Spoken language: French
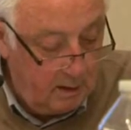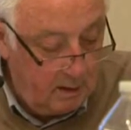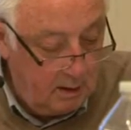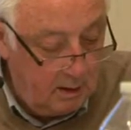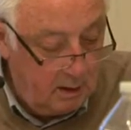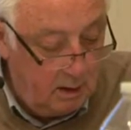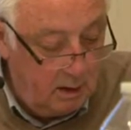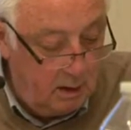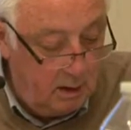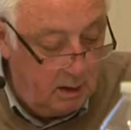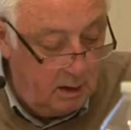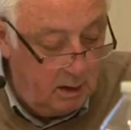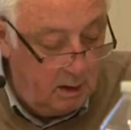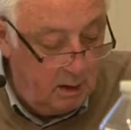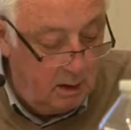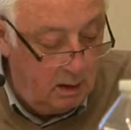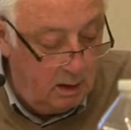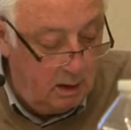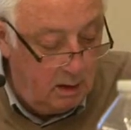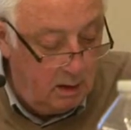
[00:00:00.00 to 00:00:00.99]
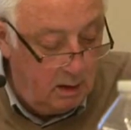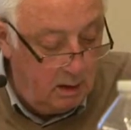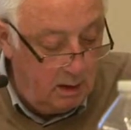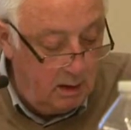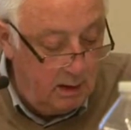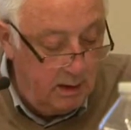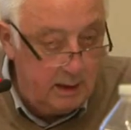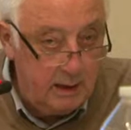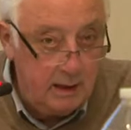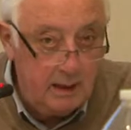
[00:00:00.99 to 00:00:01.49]

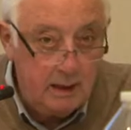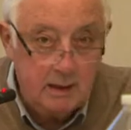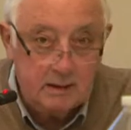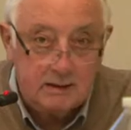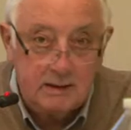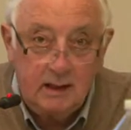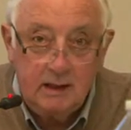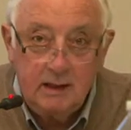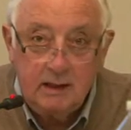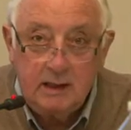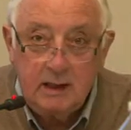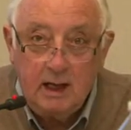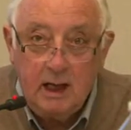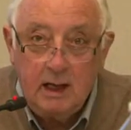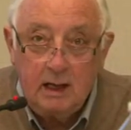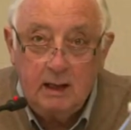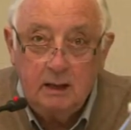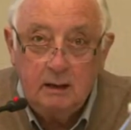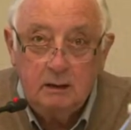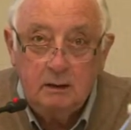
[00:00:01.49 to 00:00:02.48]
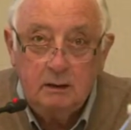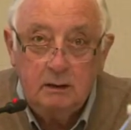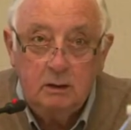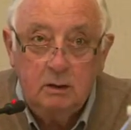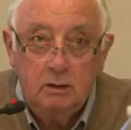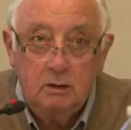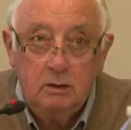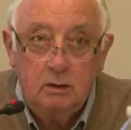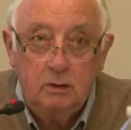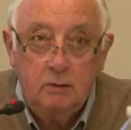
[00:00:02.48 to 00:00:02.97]
les syndicats euh,
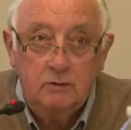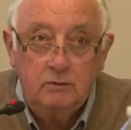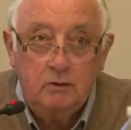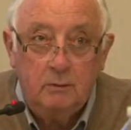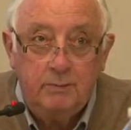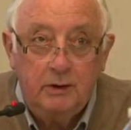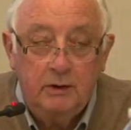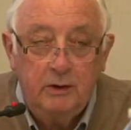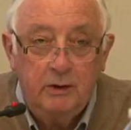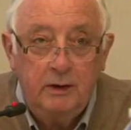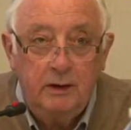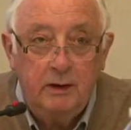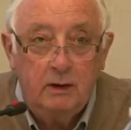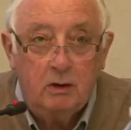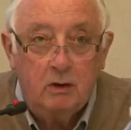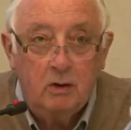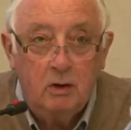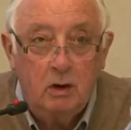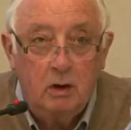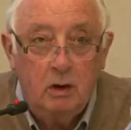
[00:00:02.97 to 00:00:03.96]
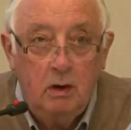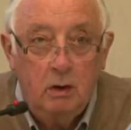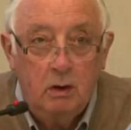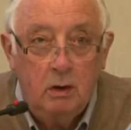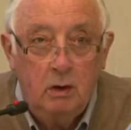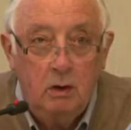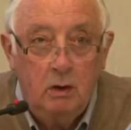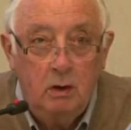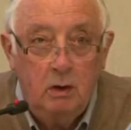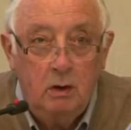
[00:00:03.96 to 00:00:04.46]
ne nous ont pas donné encore leur,
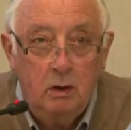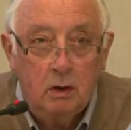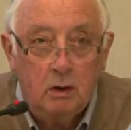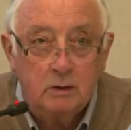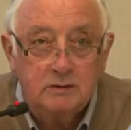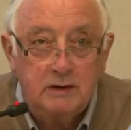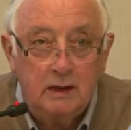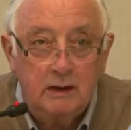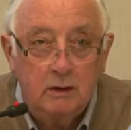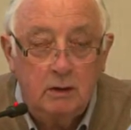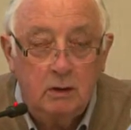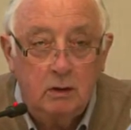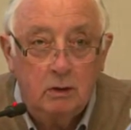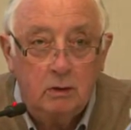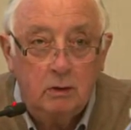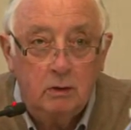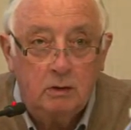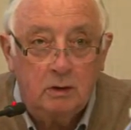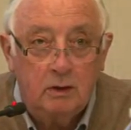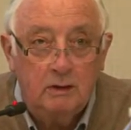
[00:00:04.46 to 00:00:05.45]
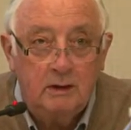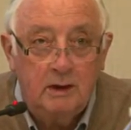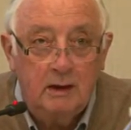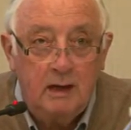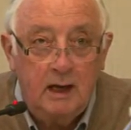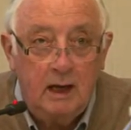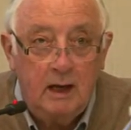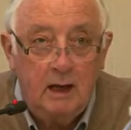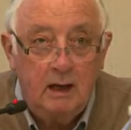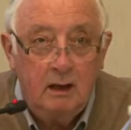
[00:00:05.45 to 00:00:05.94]
euh, leur,
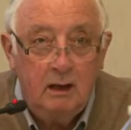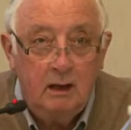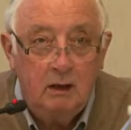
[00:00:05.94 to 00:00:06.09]
candidat.